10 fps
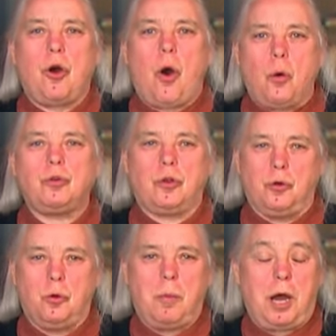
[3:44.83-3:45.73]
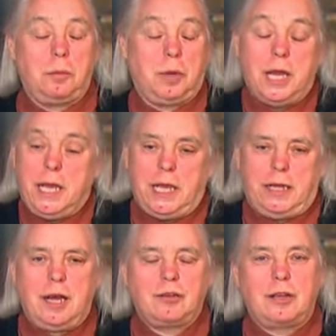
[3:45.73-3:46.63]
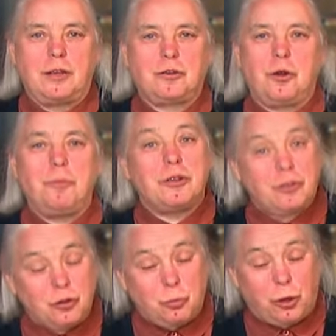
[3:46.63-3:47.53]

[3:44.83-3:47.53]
autre que nos membres. Et dans ce sens-là, ben, si je peux